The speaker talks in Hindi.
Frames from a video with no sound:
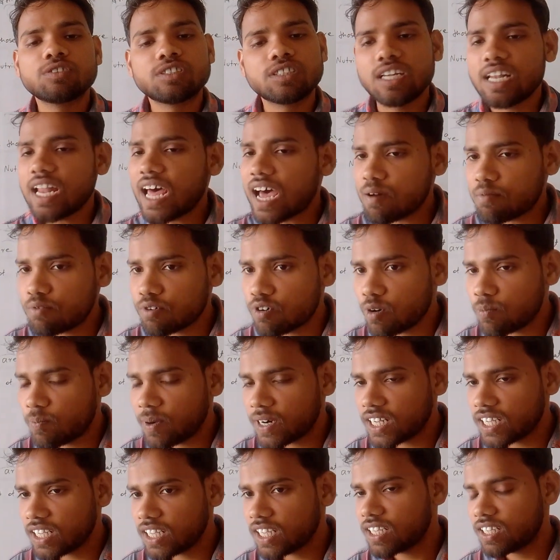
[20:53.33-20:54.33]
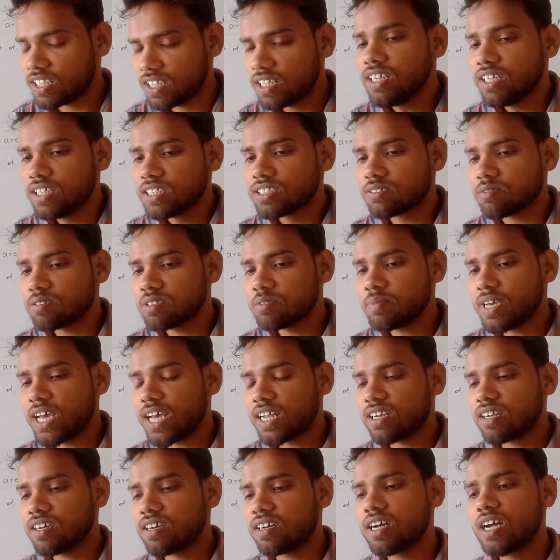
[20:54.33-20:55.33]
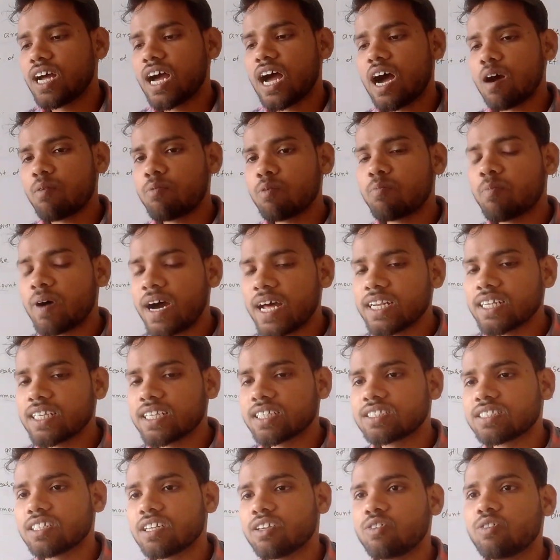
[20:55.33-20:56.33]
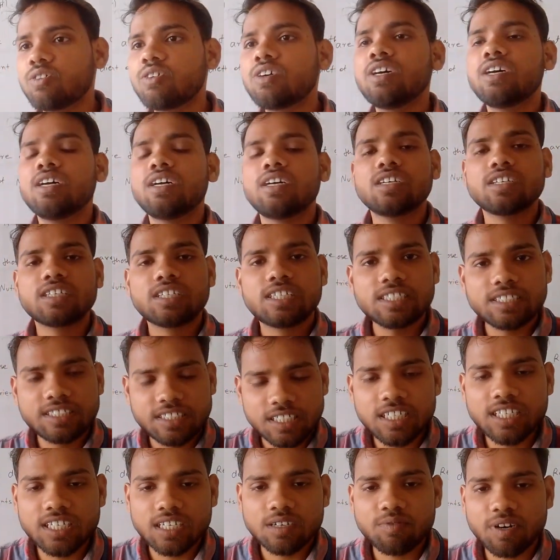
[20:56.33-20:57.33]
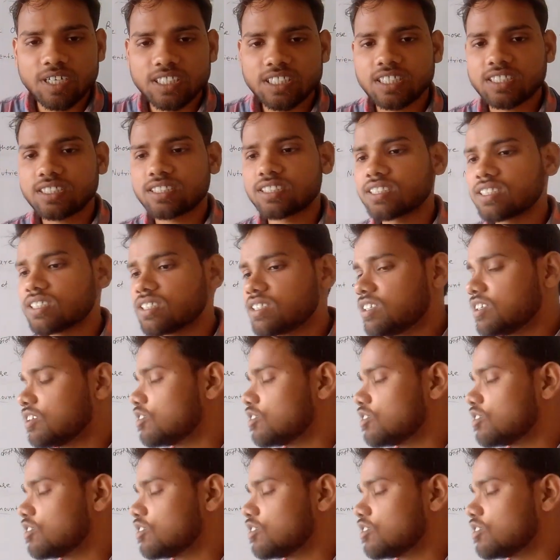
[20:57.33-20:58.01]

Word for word: उस लाभ को पढ़ेंगे समझ में आया ना अब मान के चलो किसी की वजह से